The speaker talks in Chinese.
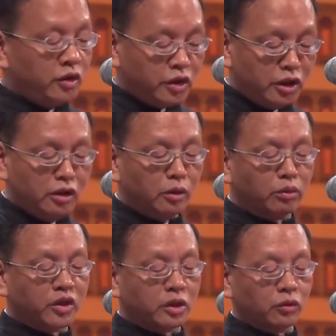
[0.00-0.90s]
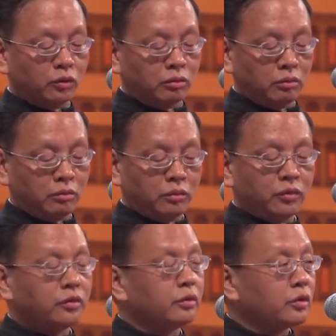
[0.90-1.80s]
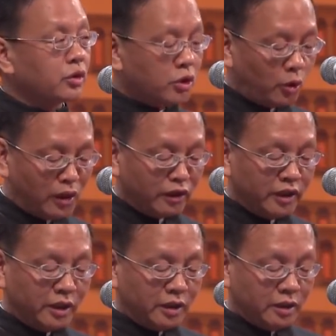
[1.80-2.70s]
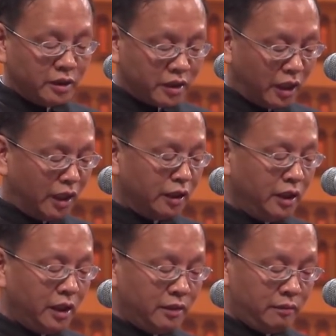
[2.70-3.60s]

金融制度、创意产业。